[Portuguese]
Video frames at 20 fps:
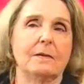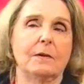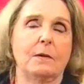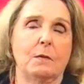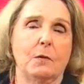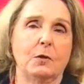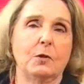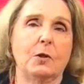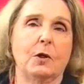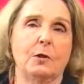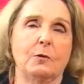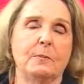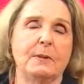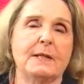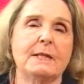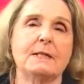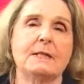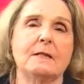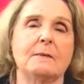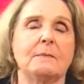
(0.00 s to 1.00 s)
eu adoro o
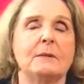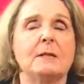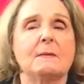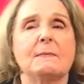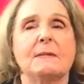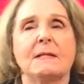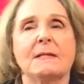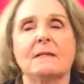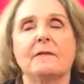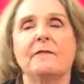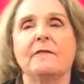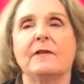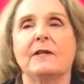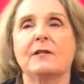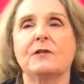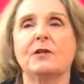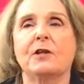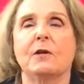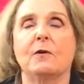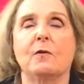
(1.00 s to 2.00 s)
Brasil. Mesmo nessa
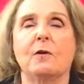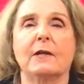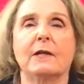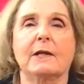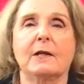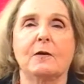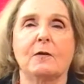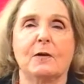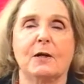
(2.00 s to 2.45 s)
fase de agora, que eu